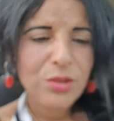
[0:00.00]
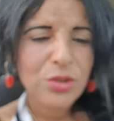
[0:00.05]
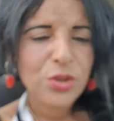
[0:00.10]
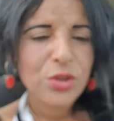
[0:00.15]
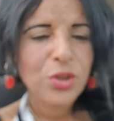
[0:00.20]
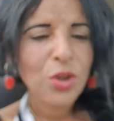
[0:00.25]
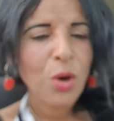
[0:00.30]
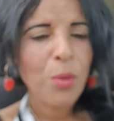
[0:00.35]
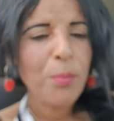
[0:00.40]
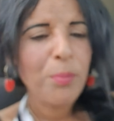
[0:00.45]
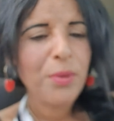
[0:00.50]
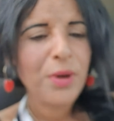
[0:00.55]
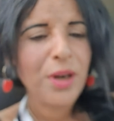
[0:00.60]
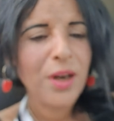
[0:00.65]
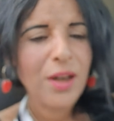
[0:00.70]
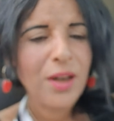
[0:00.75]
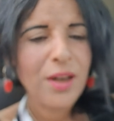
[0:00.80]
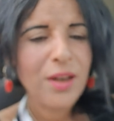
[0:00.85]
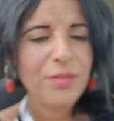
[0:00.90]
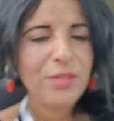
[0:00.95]
je vais trompé
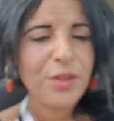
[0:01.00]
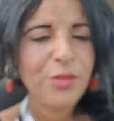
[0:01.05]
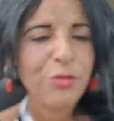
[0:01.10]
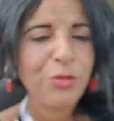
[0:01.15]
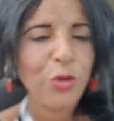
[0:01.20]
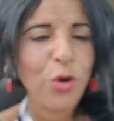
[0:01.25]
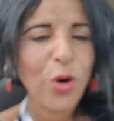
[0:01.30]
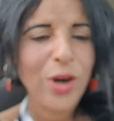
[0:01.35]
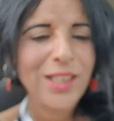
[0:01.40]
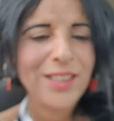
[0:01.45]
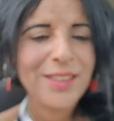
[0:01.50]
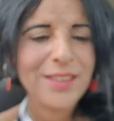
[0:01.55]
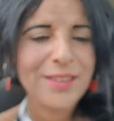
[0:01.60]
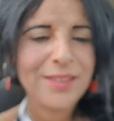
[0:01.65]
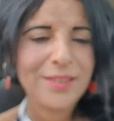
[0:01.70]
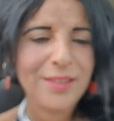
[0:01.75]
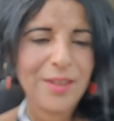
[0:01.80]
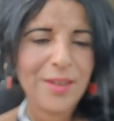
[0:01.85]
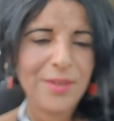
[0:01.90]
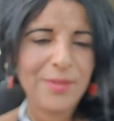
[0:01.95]
là. Avec
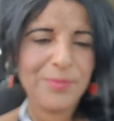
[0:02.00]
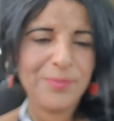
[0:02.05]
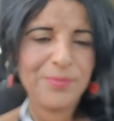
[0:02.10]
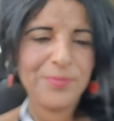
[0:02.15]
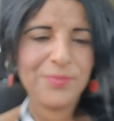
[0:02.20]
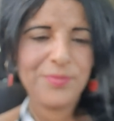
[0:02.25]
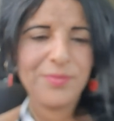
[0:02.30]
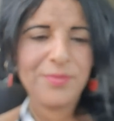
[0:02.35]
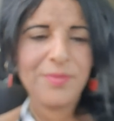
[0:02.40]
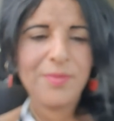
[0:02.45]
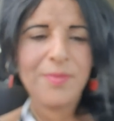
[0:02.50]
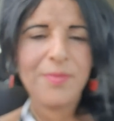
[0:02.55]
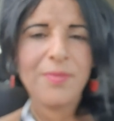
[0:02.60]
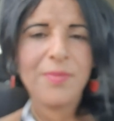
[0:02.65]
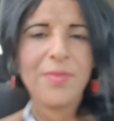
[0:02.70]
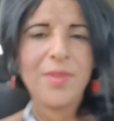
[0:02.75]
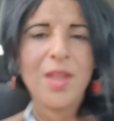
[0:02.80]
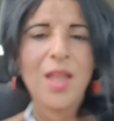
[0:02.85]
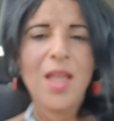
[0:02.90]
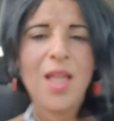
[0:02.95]
Forest.
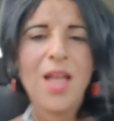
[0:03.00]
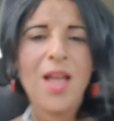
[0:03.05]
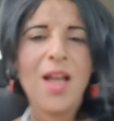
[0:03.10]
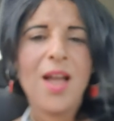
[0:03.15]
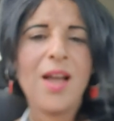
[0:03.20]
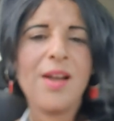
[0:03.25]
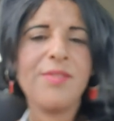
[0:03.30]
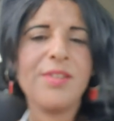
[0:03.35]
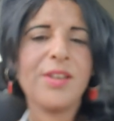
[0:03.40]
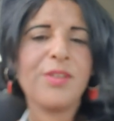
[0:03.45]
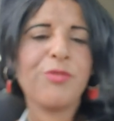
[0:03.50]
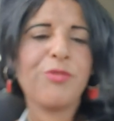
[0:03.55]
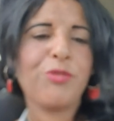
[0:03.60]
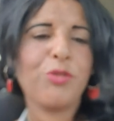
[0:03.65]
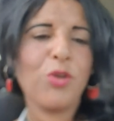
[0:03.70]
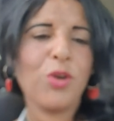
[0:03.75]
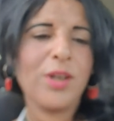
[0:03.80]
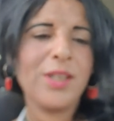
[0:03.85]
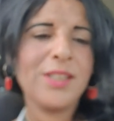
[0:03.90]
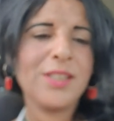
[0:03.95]
Avec
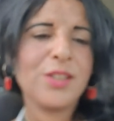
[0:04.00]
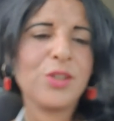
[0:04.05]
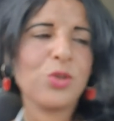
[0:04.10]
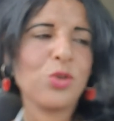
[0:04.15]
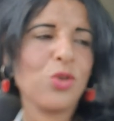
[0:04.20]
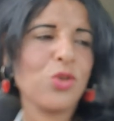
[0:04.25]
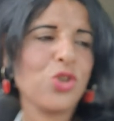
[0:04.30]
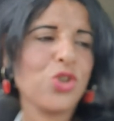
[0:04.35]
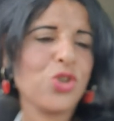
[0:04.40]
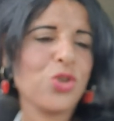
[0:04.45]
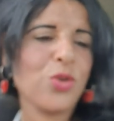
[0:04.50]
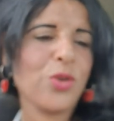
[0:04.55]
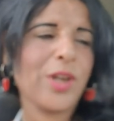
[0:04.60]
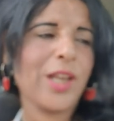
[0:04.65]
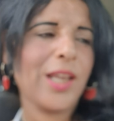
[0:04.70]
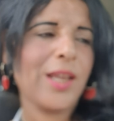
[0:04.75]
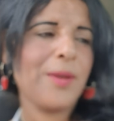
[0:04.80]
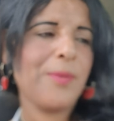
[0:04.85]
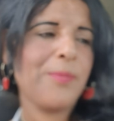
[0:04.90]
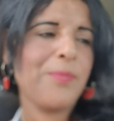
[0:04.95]
Forest sans
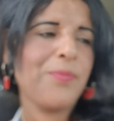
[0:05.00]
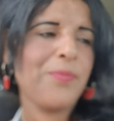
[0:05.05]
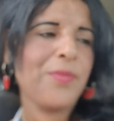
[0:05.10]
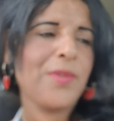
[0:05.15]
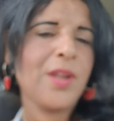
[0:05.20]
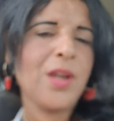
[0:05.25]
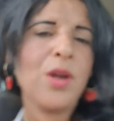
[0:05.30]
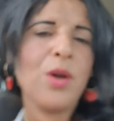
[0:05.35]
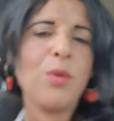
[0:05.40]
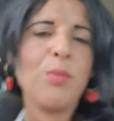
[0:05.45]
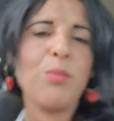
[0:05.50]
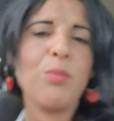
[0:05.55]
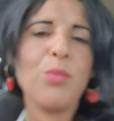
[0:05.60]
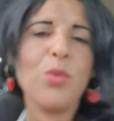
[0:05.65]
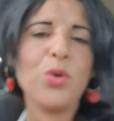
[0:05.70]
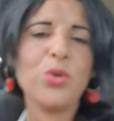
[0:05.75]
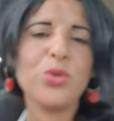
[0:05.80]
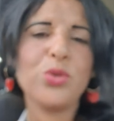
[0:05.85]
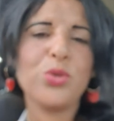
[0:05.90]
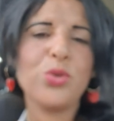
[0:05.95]
jockey.
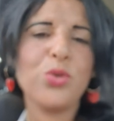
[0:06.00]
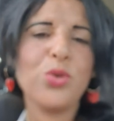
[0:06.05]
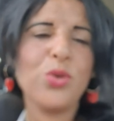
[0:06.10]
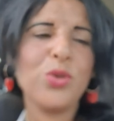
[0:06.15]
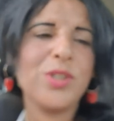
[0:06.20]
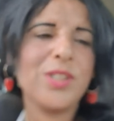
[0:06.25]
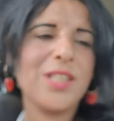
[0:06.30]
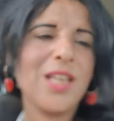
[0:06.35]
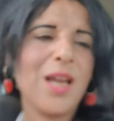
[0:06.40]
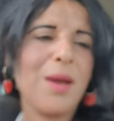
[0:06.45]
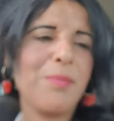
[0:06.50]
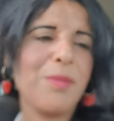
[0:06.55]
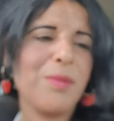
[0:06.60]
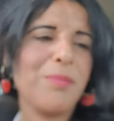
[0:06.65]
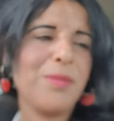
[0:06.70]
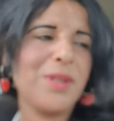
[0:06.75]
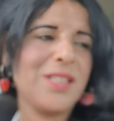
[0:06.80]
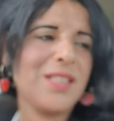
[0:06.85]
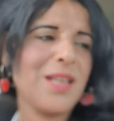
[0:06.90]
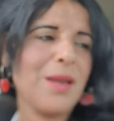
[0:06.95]
Mon deuxième,
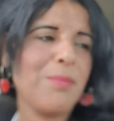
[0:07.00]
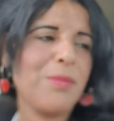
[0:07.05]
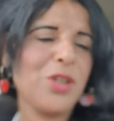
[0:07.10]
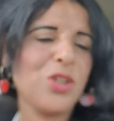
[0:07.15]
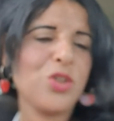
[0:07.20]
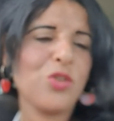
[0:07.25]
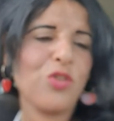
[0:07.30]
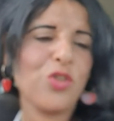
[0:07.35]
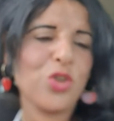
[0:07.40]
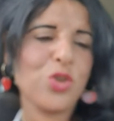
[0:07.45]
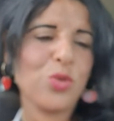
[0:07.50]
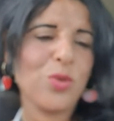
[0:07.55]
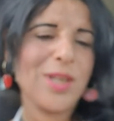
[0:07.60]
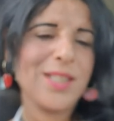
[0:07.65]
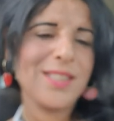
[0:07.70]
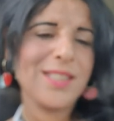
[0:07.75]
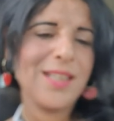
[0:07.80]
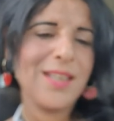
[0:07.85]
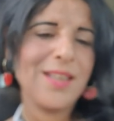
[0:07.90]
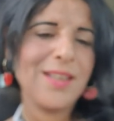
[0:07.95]
mes amis, je veux
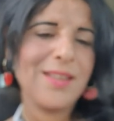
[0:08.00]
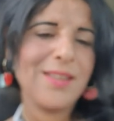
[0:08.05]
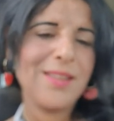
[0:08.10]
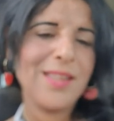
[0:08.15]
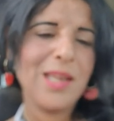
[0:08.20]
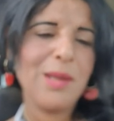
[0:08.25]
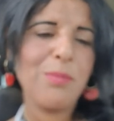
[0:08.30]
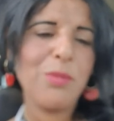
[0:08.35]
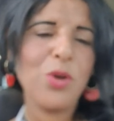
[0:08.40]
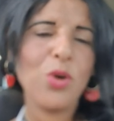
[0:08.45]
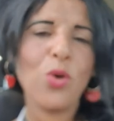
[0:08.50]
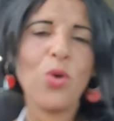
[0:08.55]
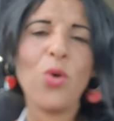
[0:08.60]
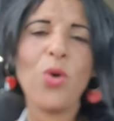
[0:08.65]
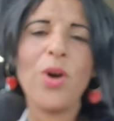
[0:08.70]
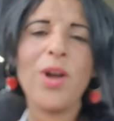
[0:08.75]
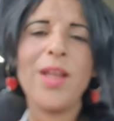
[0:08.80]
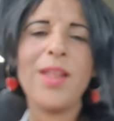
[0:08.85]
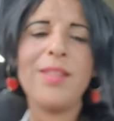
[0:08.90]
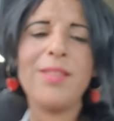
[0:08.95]
choisir numéro
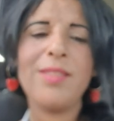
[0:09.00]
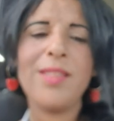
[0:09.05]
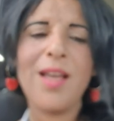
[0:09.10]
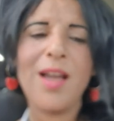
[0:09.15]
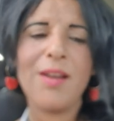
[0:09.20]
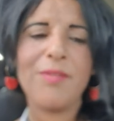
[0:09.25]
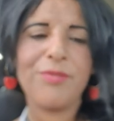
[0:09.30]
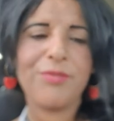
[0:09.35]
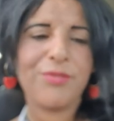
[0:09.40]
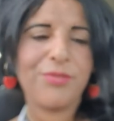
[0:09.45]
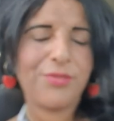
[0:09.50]
9.